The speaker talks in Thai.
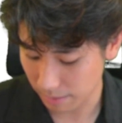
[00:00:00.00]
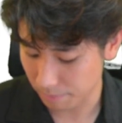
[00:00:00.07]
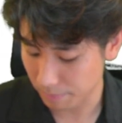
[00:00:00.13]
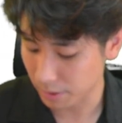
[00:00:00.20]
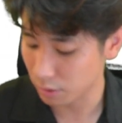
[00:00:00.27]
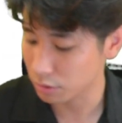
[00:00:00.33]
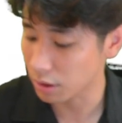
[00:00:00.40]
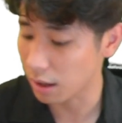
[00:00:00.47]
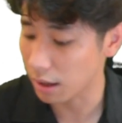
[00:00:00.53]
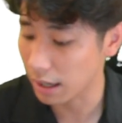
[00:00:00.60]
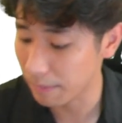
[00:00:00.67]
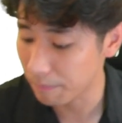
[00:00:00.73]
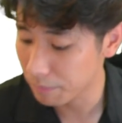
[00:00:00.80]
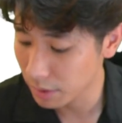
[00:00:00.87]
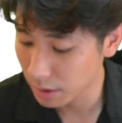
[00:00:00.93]
ต่อมาไปดู
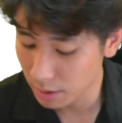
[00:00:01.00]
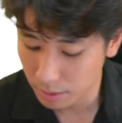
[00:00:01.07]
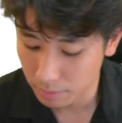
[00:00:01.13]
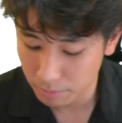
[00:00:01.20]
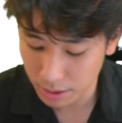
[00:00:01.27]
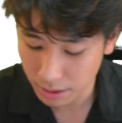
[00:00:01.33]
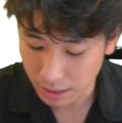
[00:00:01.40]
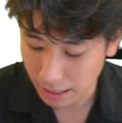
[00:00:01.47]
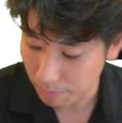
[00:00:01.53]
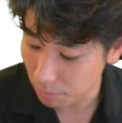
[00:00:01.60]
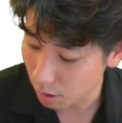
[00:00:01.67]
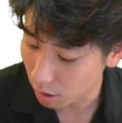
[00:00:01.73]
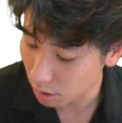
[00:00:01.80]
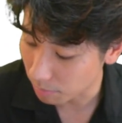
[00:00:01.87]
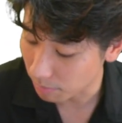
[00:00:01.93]
ต่อครับ
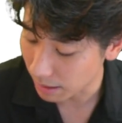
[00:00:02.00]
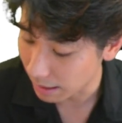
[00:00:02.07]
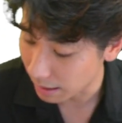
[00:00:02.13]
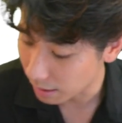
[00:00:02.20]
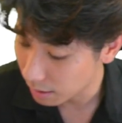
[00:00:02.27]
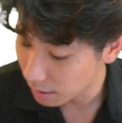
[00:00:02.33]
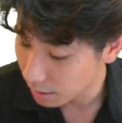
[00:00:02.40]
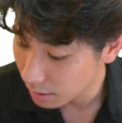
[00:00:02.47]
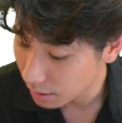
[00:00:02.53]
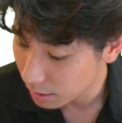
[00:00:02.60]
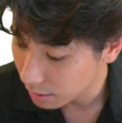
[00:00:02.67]
พี่ครับ ข้อต่อมา